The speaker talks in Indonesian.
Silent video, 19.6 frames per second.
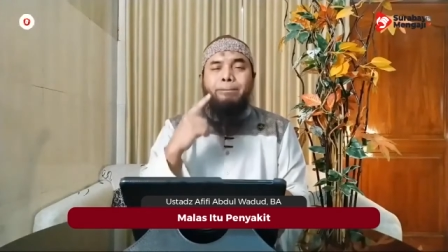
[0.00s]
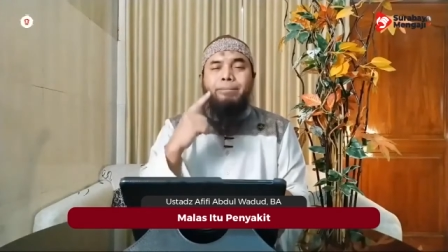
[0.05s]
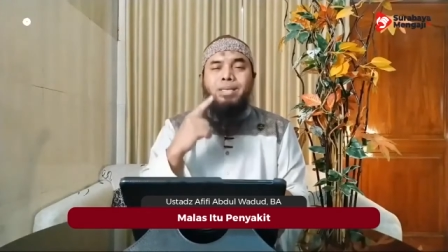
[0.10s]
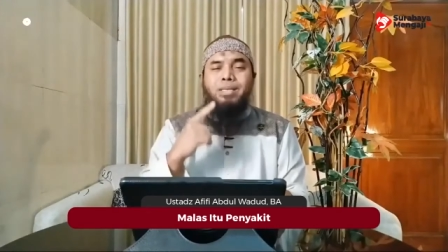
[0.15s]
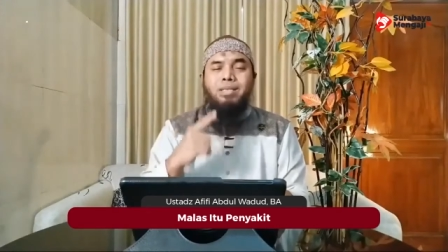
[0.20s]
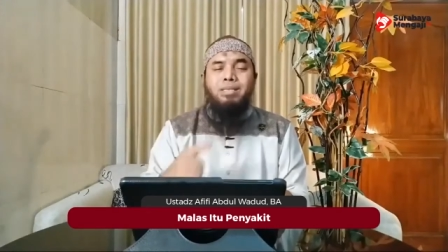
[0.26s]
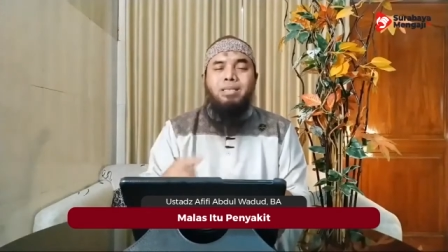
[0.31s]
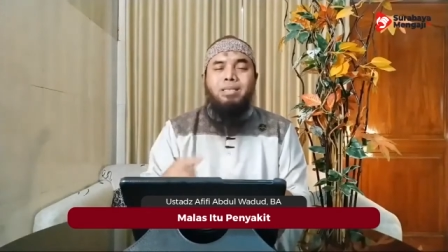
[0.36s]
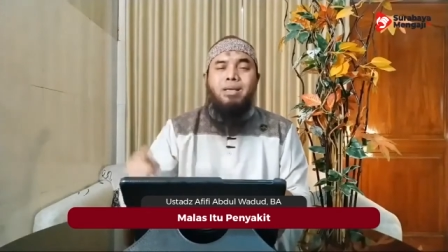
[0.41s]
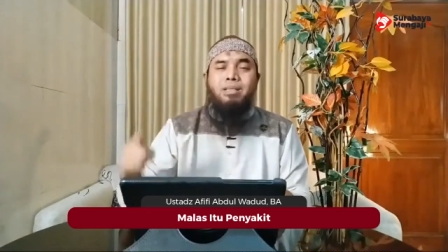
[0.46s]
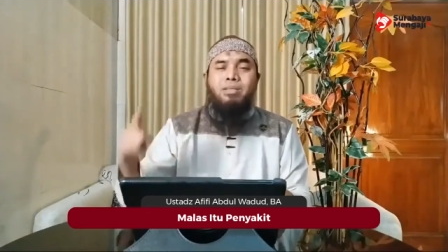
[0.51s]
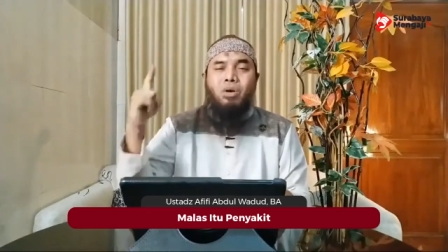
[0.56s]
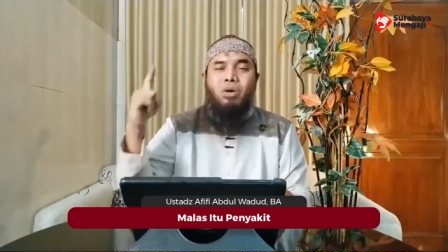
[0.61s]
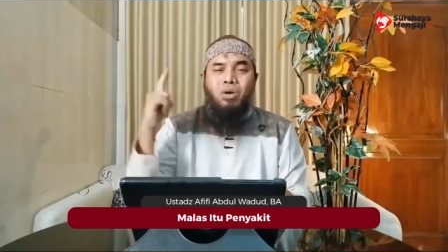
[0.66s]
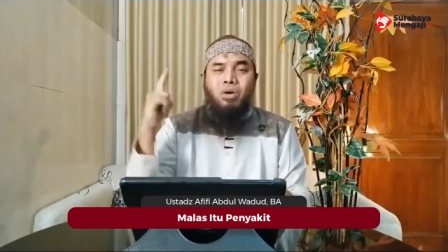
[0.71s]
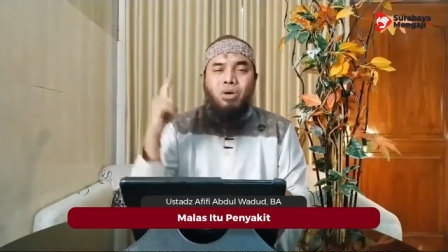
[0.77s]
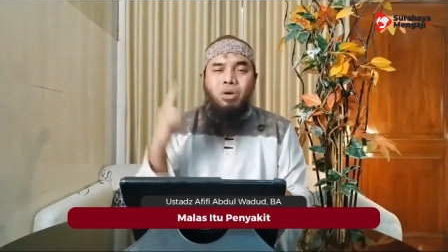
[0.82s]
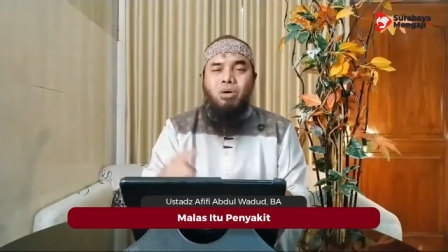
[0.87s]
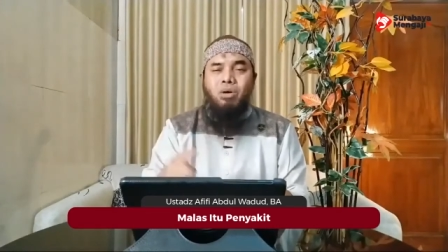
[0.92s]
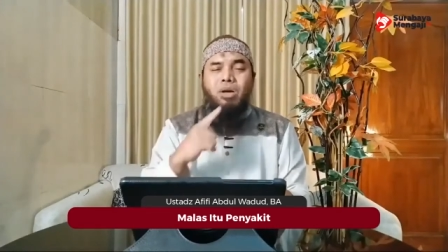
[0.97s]
minta
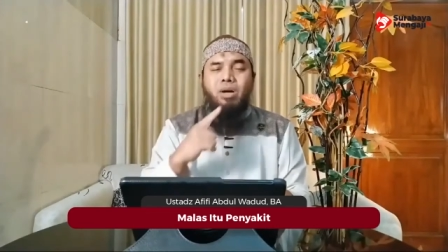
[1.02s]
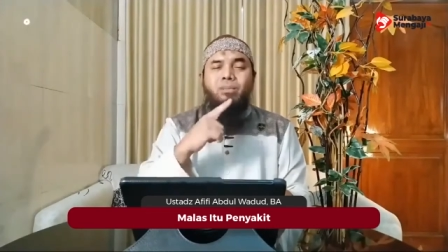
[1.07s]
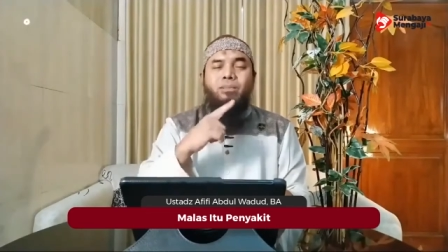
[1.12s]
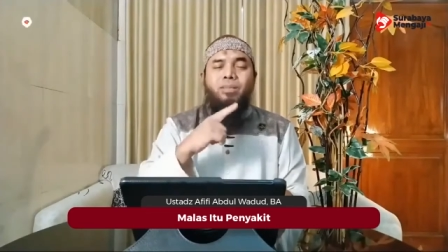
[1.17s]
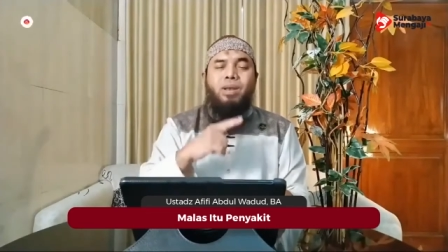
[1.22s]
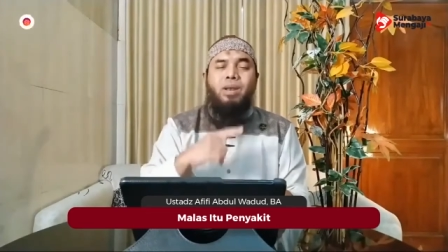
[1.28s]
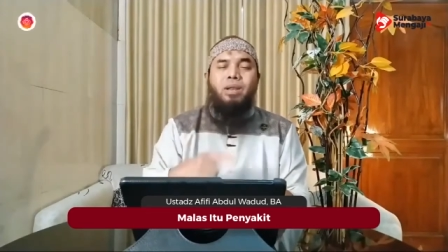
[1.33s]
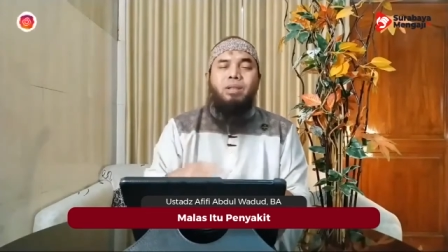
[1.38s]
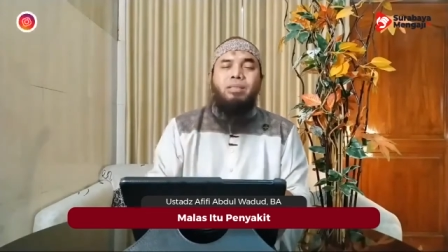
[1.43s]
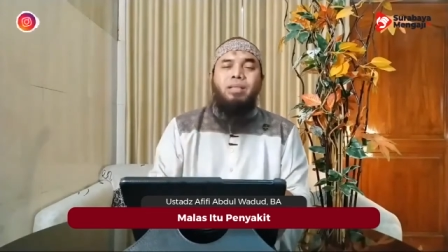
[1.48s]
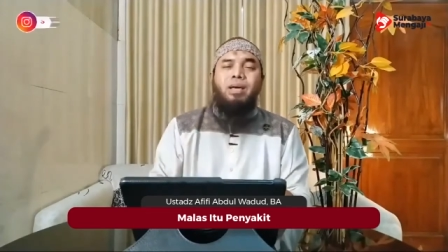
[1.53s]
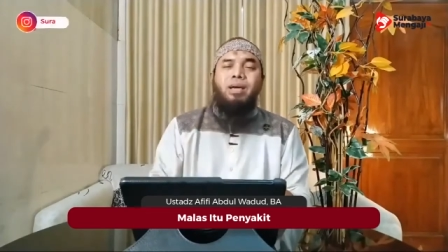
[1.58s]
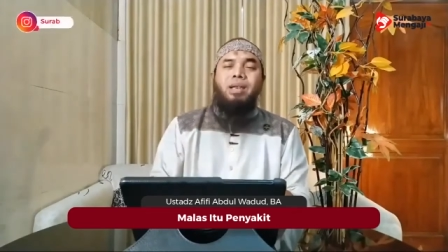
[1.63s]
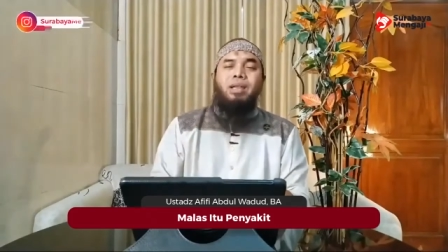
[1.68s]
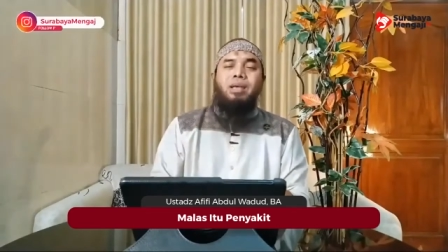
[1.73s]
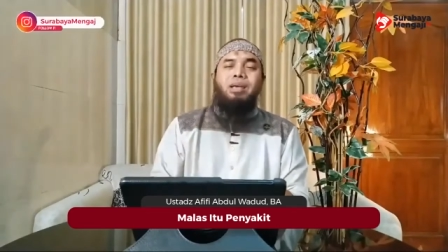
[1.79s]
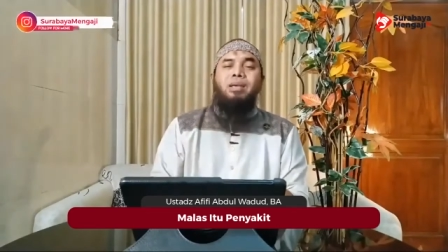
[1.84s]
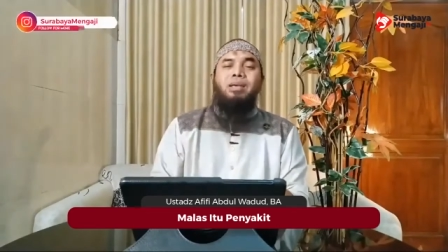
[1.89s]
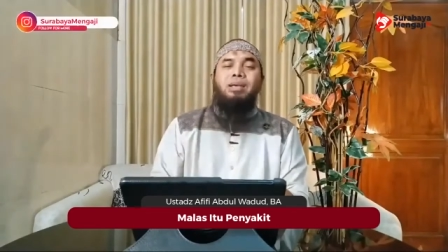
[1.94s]
tolong kepada Allah taala